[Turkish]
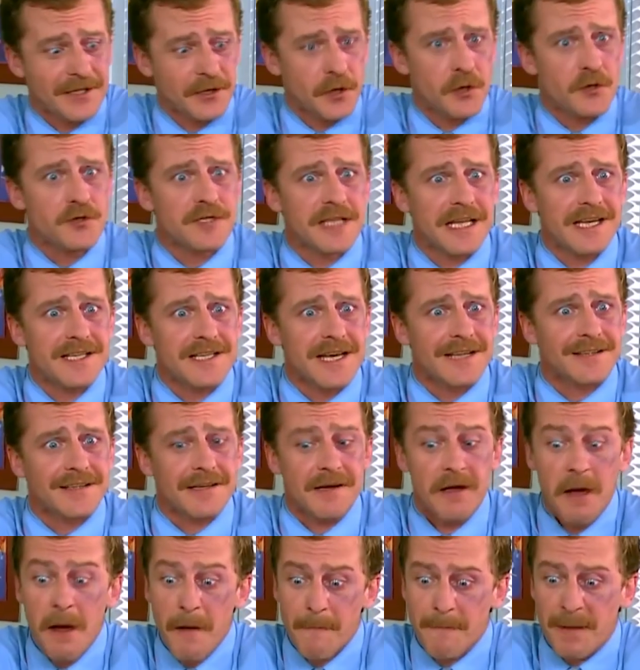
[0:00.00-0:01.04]
sen de
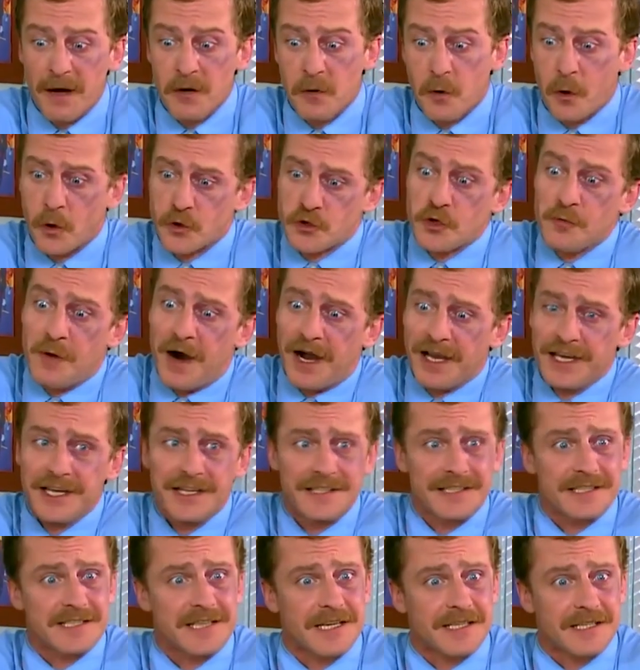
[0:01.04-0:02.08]
üstelecektin. Ben koçum
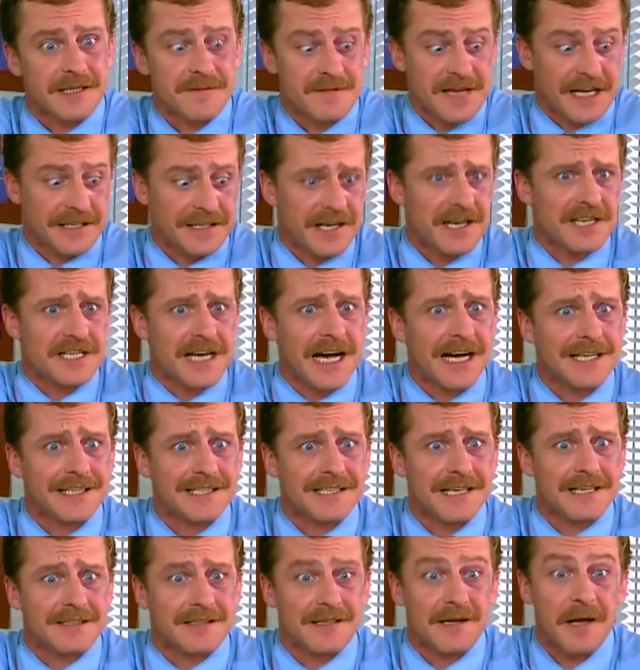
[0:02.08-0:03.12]
hayır diyecektin, sen de
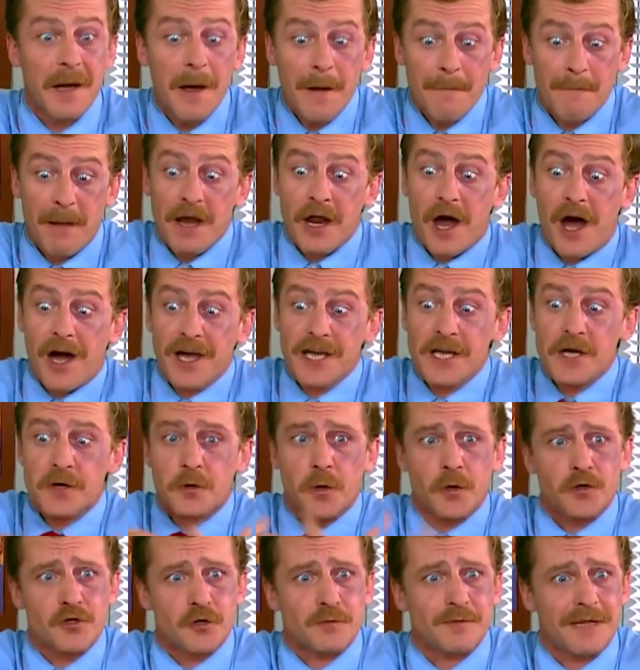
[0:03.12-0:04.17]
rica edecektin. Ben hayır
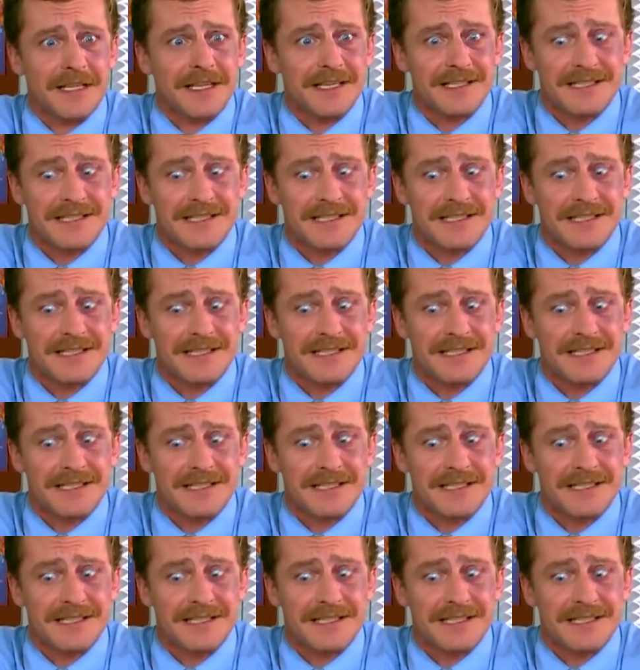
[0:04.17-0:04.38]
koçum